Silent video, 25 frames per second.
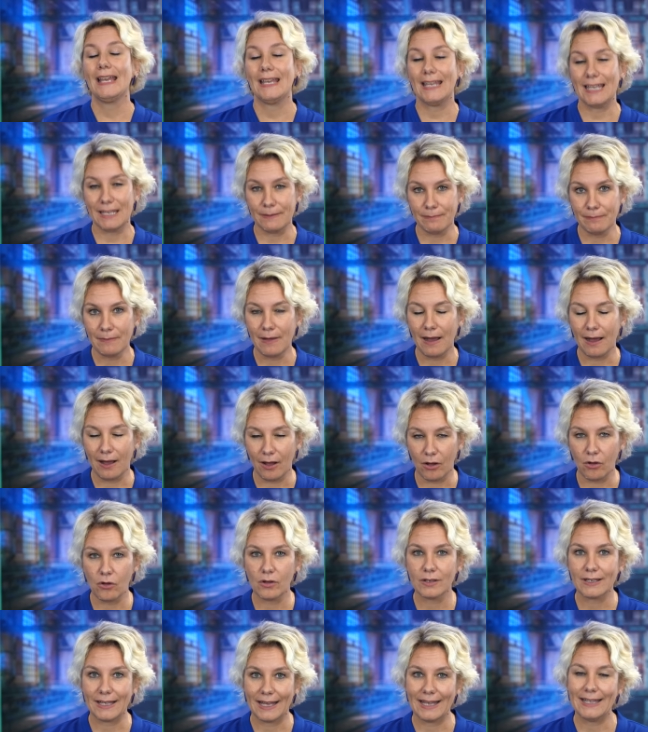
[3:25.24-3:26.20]
eben
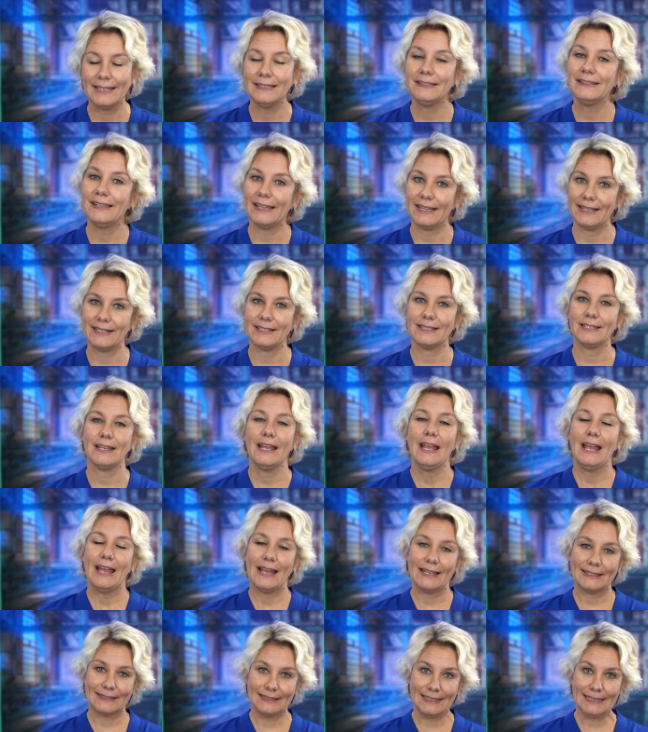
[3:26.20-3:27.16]
auch kein Geld.
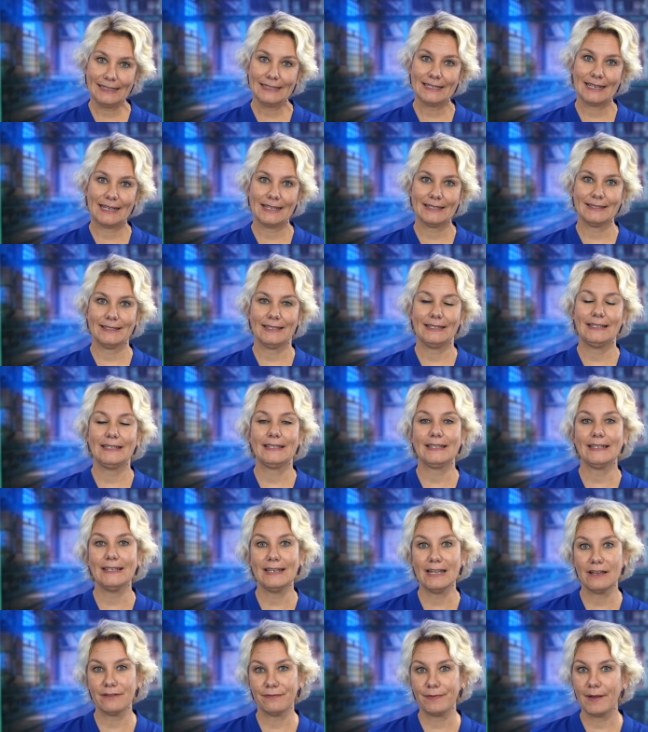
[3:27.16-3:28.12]
Es liegt tatsächlich
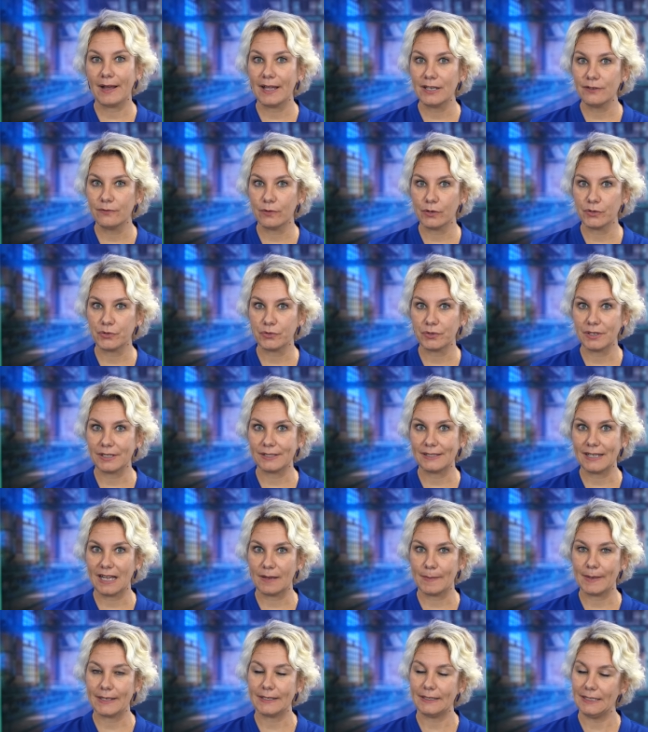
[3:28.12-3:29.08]
in der Verantwortung des
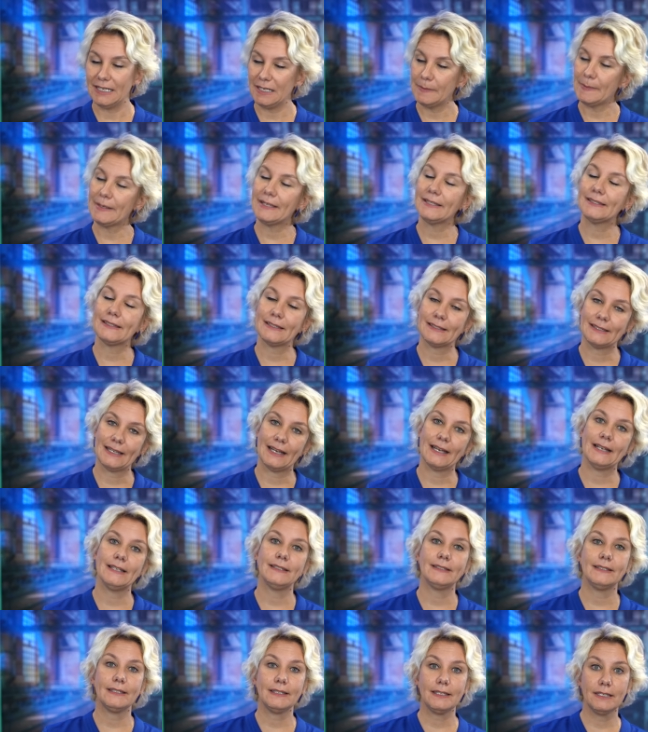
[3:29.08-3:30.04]
Arbeitnehmers. Das
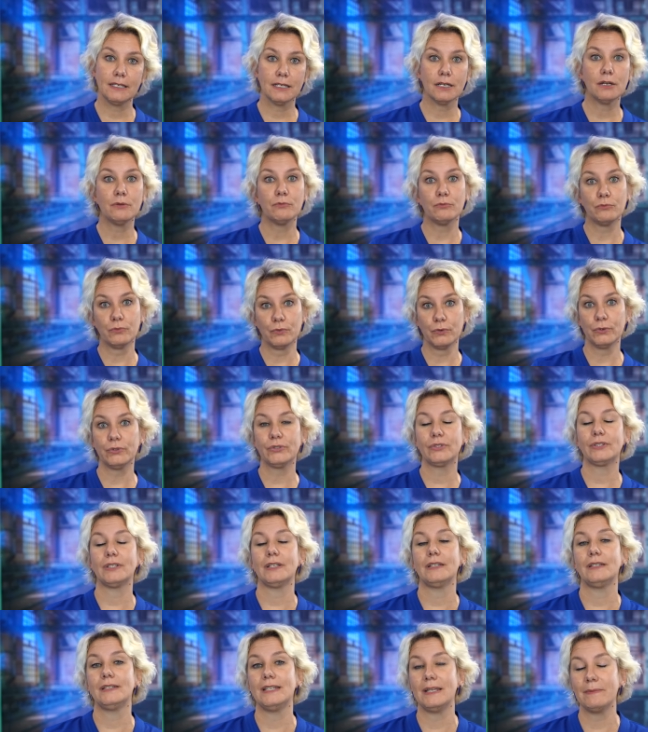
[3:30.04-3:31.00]
heißt, ihr
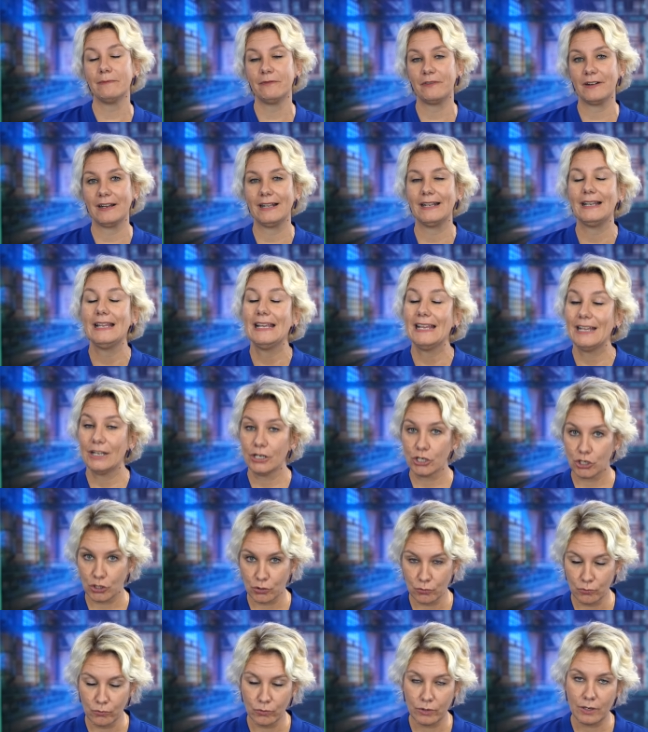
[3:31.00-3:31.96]
müsst in dem Fall
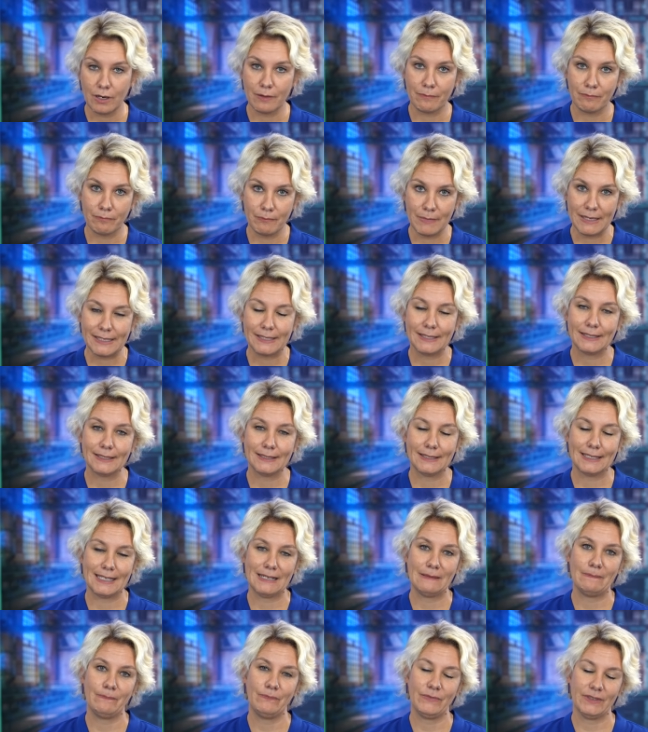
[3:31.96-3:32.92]
schon mit
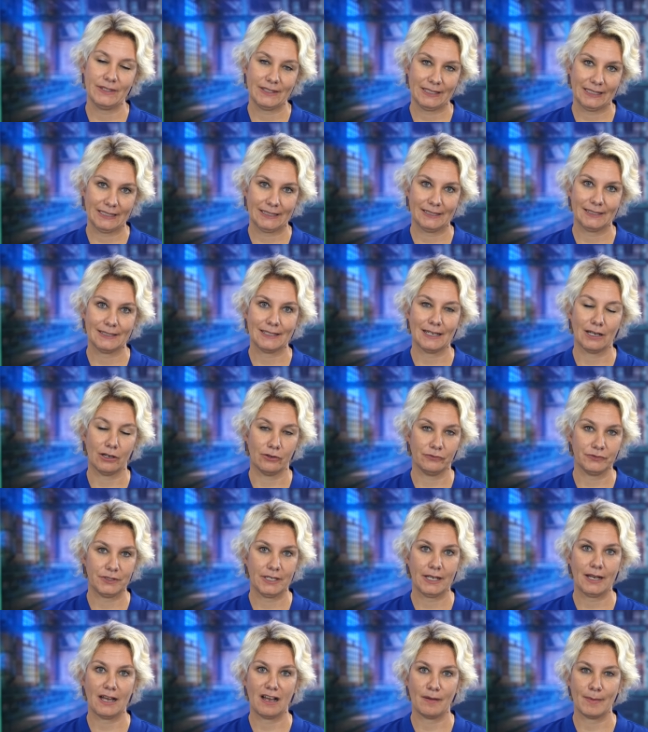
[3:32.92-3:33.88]
dem Test auf
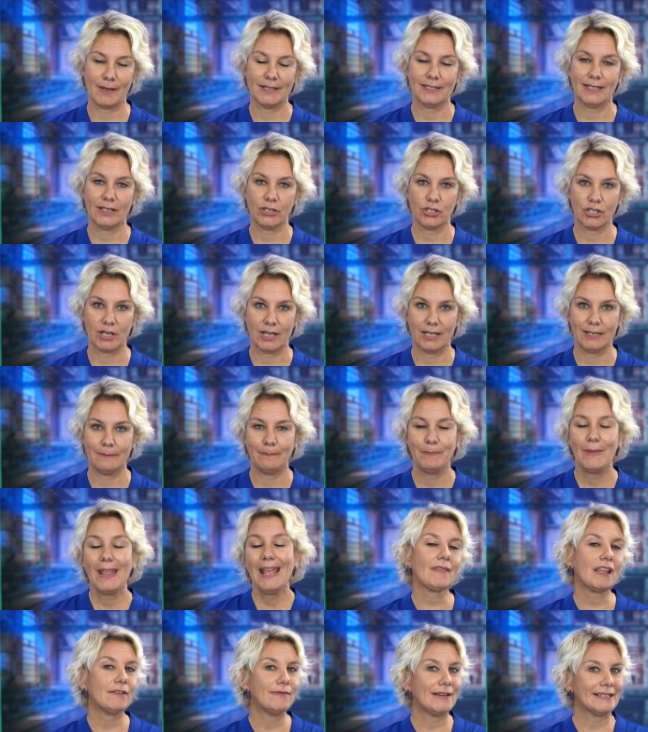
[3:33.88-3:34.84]
der Arbeit erscheinen.
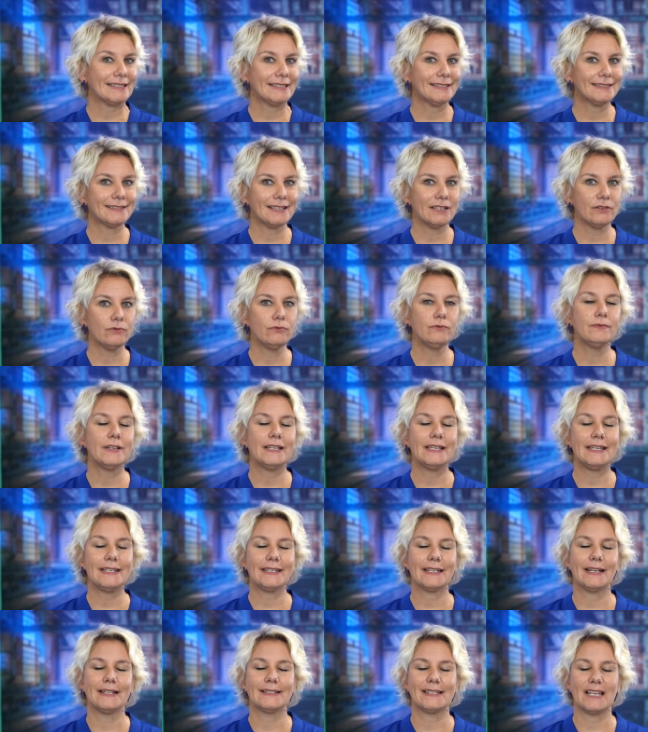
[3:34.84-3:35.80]
Was ist denn nun, wenn
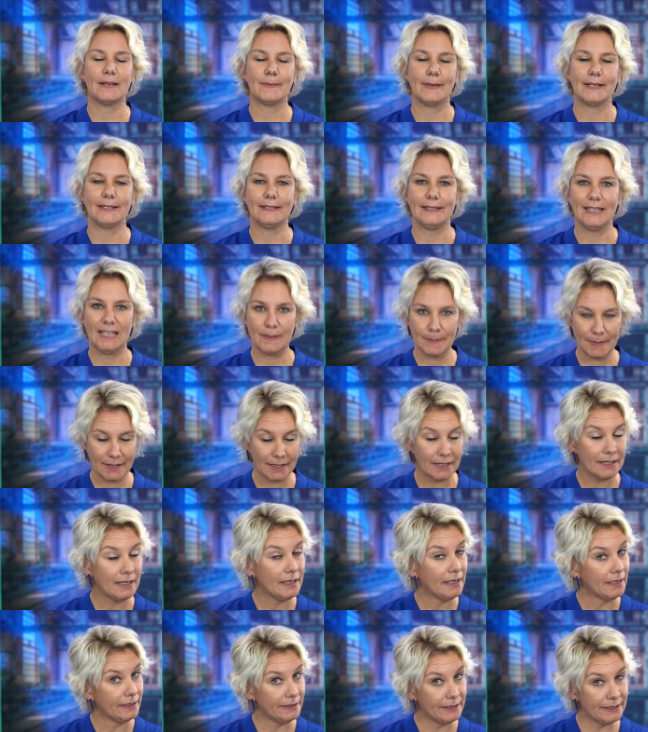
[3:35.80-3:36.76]
ich als Arbeitnehmer
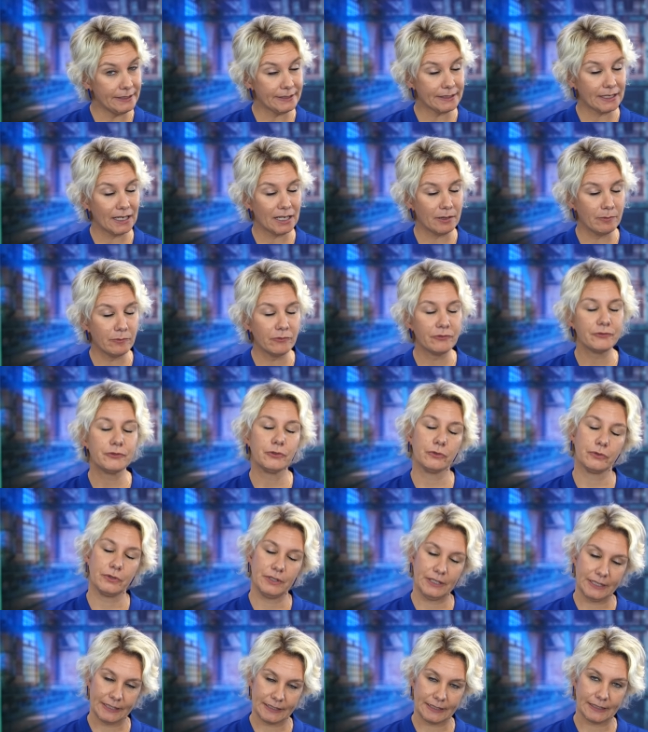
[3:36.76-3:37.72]
nicht geimpft
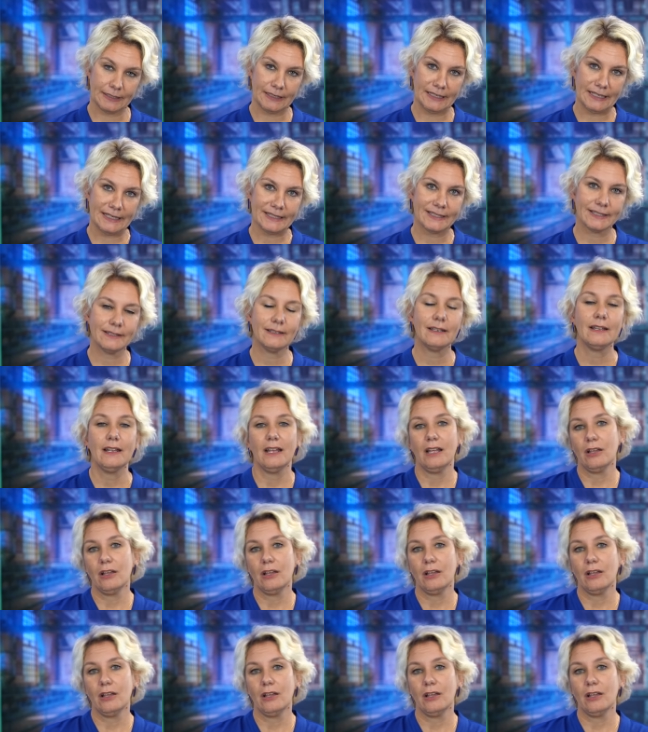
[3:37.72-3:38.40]
und nicht genesen